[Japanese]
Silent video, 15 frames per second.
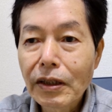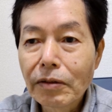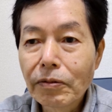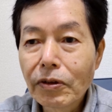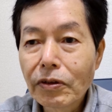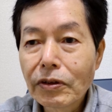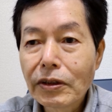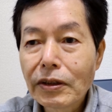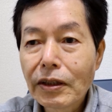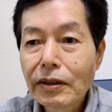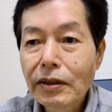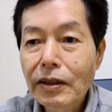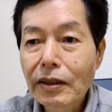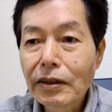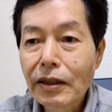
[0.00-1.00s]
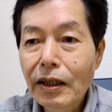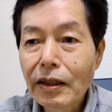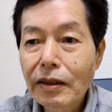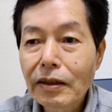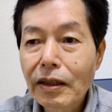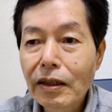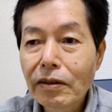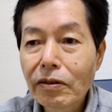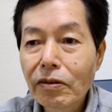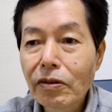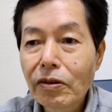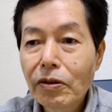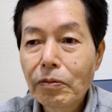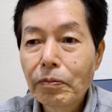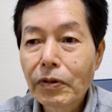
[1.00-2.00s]
さんも秀近に反感
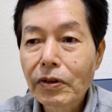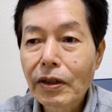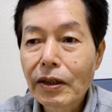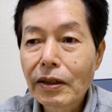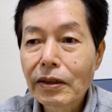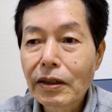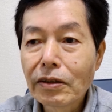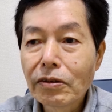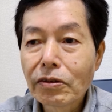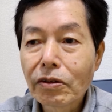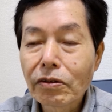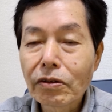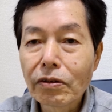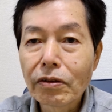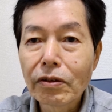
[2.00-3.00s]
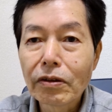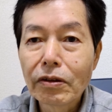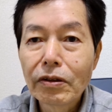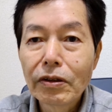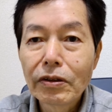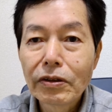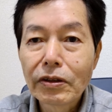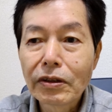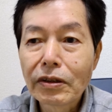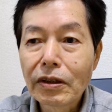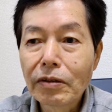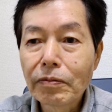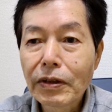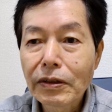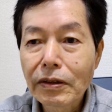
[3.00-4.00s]
を持たれていることを知っ
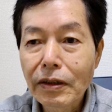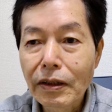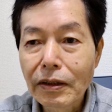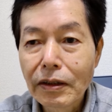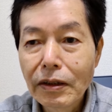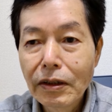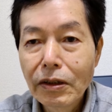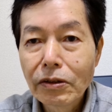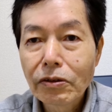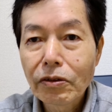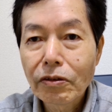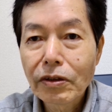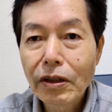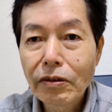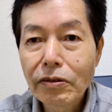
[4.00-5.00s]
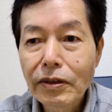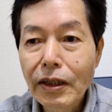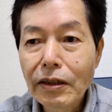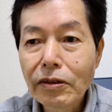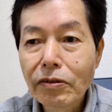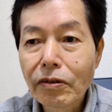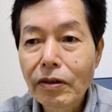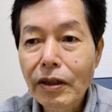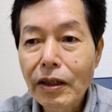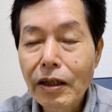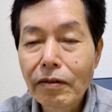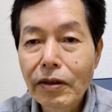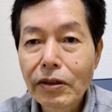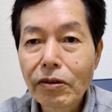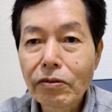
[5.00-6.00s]
ていました。それで二人の
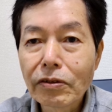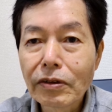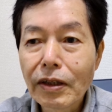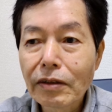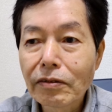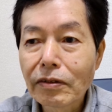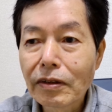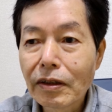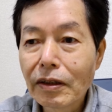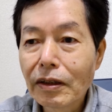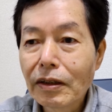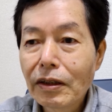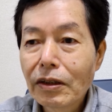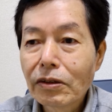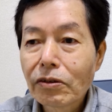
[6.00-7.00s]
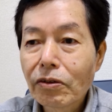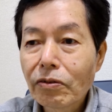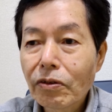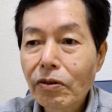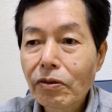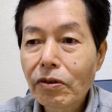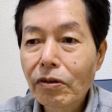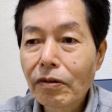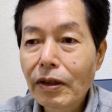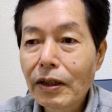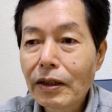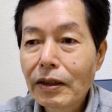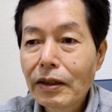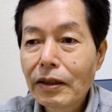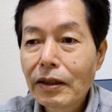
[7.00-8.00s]
仲は良くなくて、そのこと
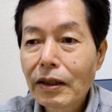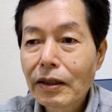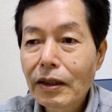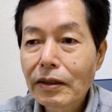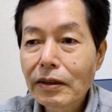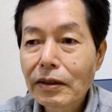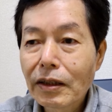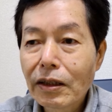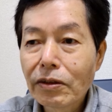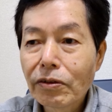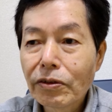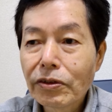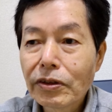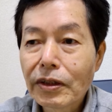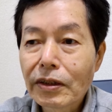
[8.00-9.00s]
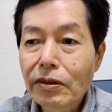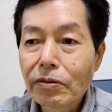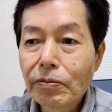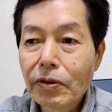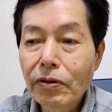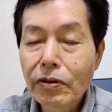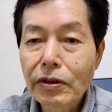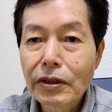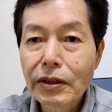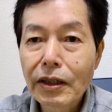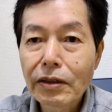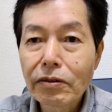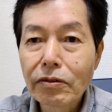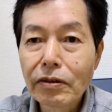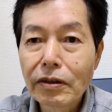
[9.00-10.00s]
は柳沢義康も気
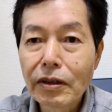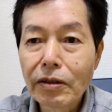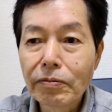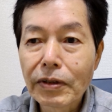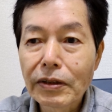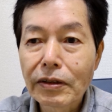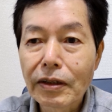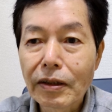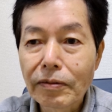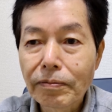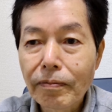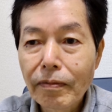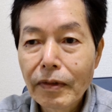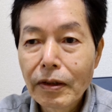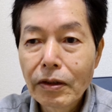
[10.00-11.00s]
がついていました。